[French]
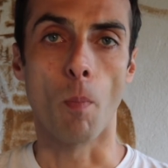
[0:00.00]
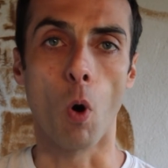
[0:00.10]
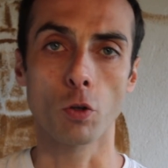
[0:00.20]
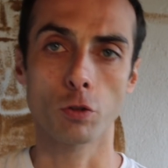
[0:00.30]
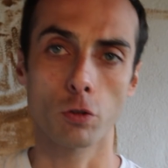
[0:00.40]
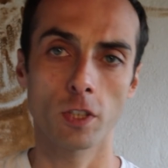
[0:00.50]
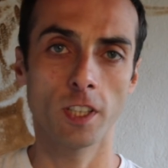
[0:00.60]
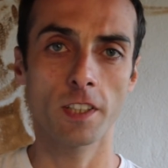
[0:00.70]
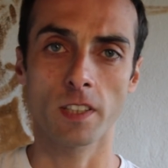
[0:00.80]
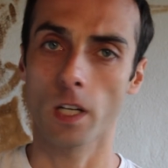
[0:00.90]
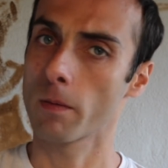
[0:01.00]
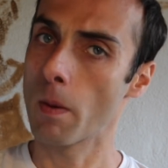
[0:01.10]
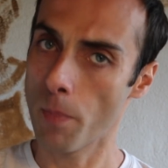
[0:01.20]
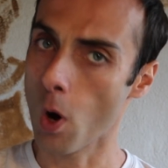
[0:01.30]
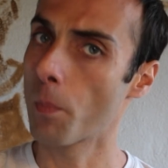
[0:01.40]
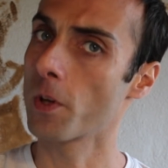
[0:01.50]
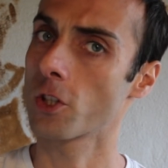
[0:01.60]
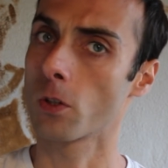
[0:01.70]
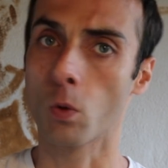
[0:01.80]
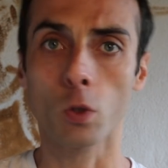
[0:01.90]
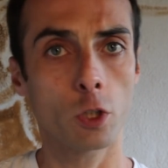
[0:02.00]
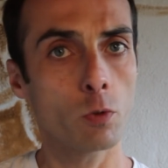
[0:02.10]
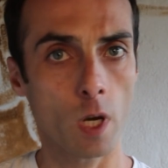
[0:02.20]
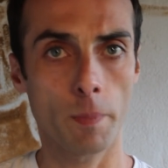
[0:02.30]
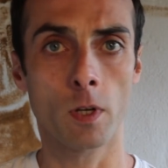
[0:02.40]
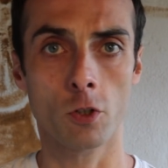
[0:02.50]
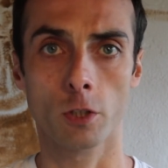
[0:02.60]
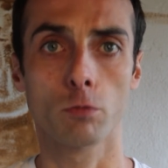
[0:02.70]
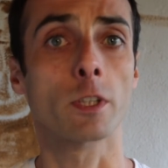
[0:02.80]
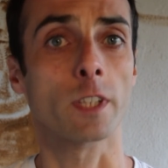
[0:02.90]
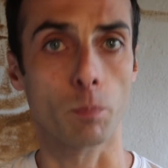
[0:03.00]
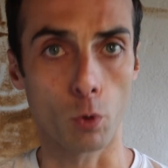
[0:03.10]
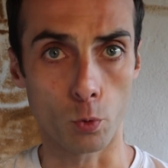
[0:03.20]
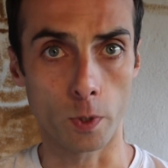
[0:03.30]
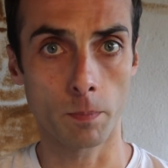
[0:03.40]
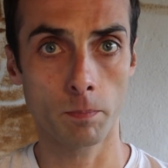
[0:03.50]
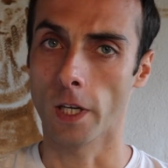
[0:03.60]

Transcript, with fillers: Bon, ceci dit, ça l'a quand même pas empêché de continuer à mélanger tout un tas de produits.